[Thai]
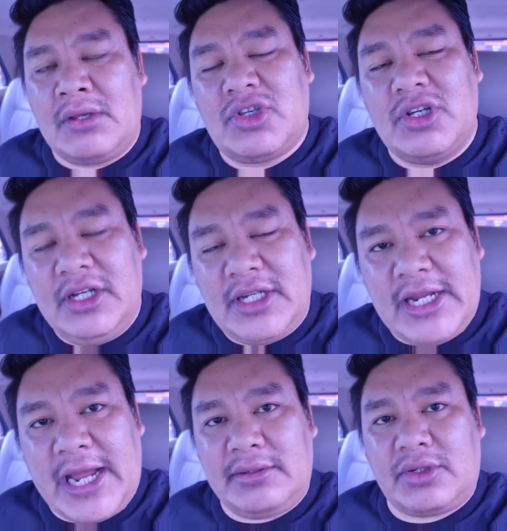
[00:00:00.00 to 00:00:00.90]
ซึ่งหนึ่งใน
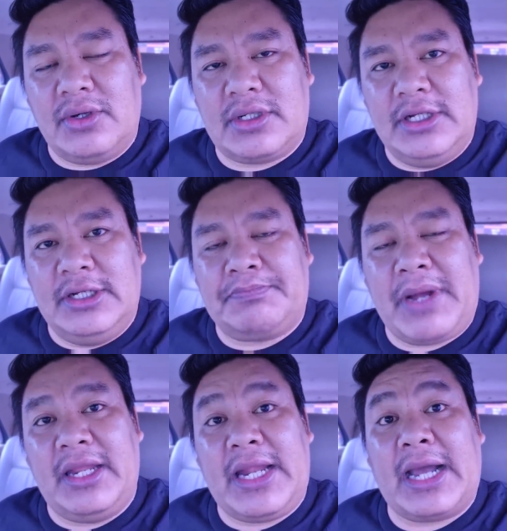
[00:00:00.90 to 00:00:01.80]
นั้นก็คือป
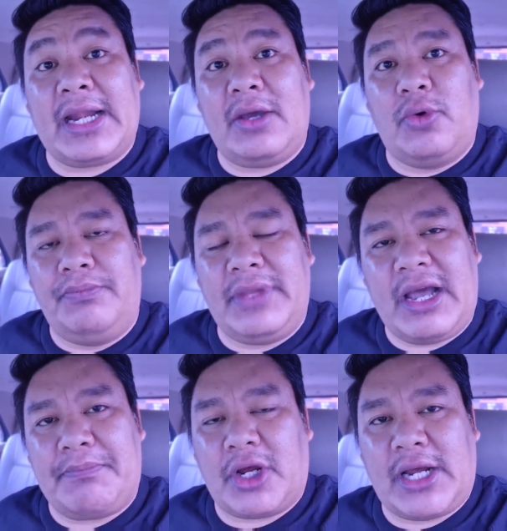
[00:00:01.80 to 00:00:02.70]
รินาไกรคุปนะค
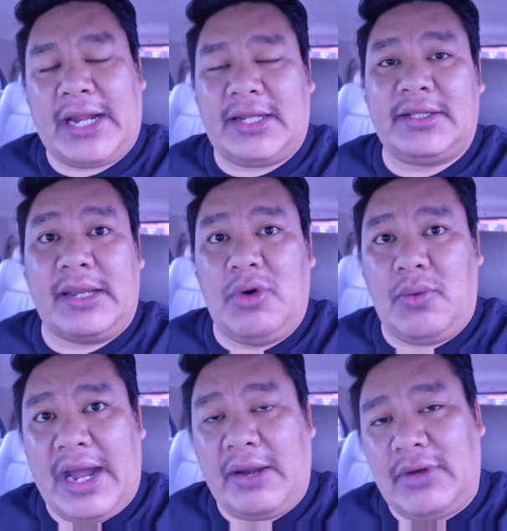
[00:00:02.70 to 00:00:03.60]
รับ ประกาศตั้งแต่เมื่อ
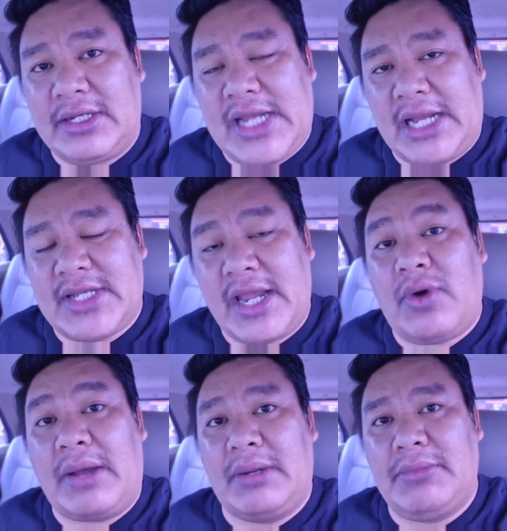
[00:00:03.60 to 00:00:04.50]
วานว่าจะแจ้งค
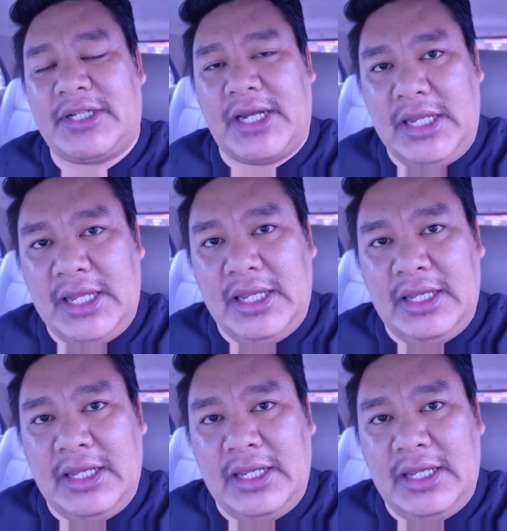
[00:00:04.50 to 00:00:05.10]
วามดำเนินคดี